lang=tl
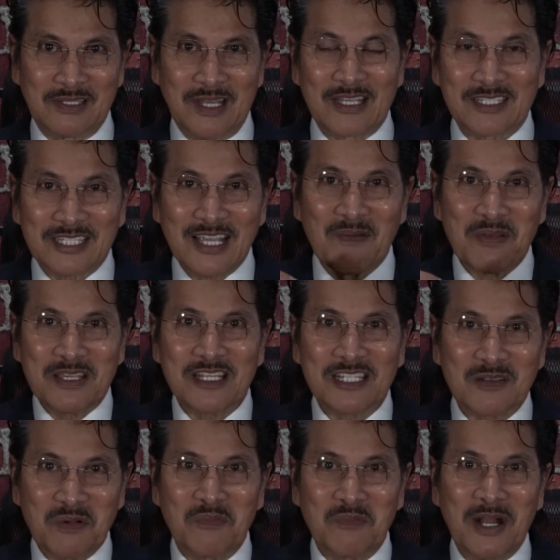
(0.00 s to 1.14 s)
Ang sabi niya
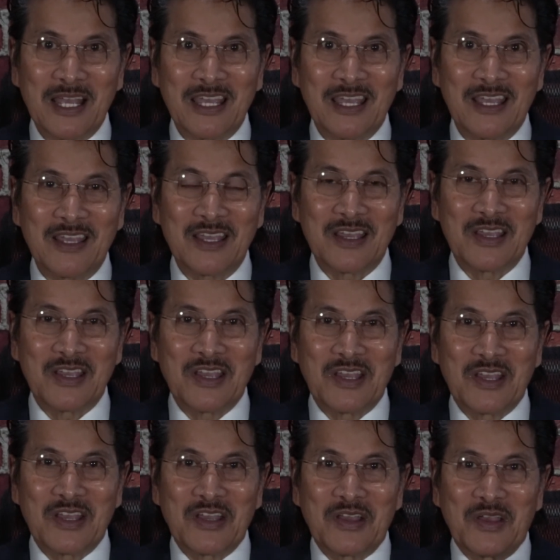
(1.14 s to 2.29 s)
sa babae,
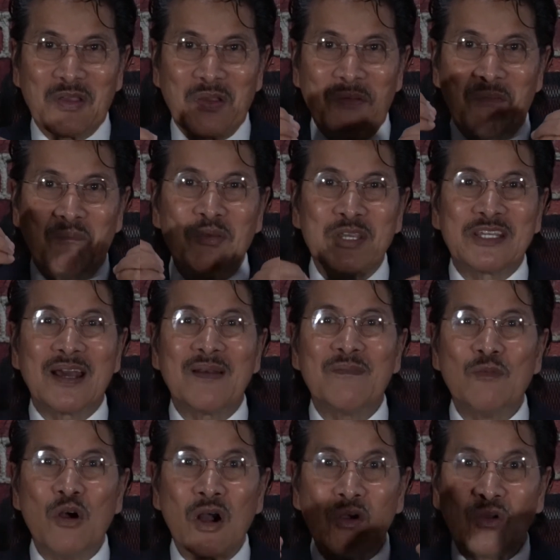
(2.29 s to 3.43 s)
bigyan
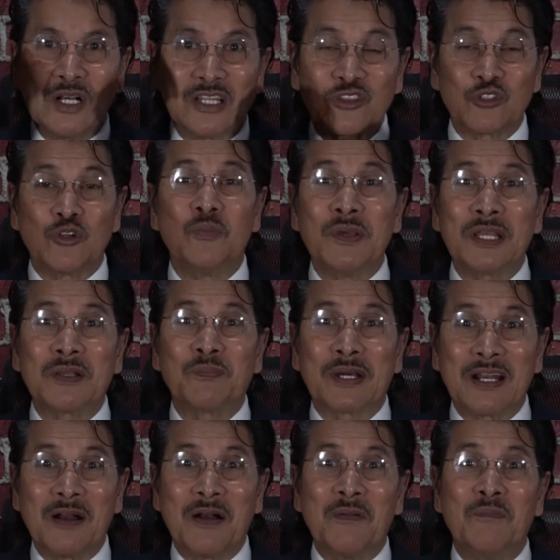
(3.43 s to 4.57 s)
mo ako ng tubig
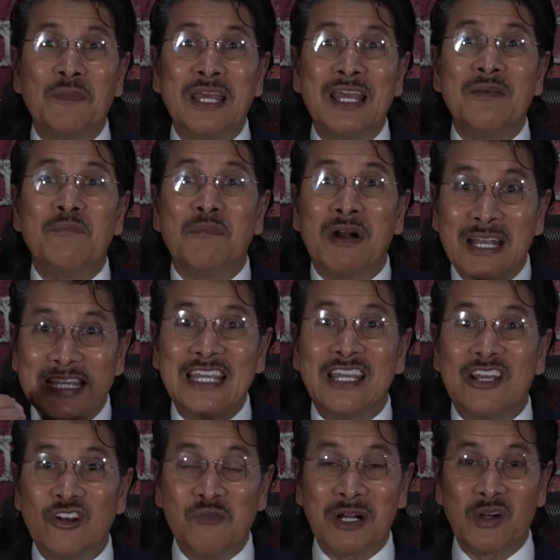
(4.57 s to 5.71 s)
para may
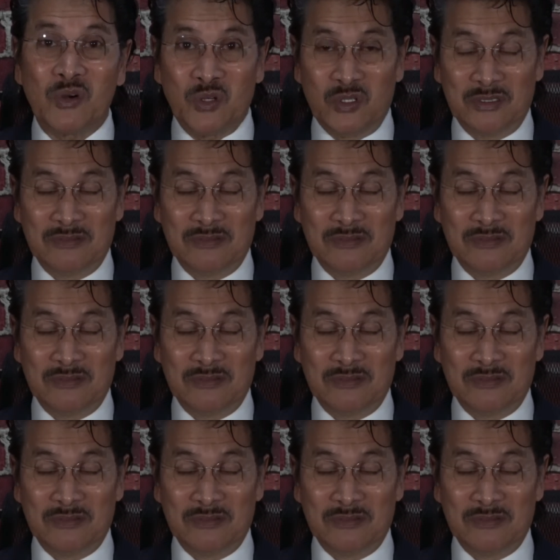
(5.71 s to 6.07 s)
maiinom ako.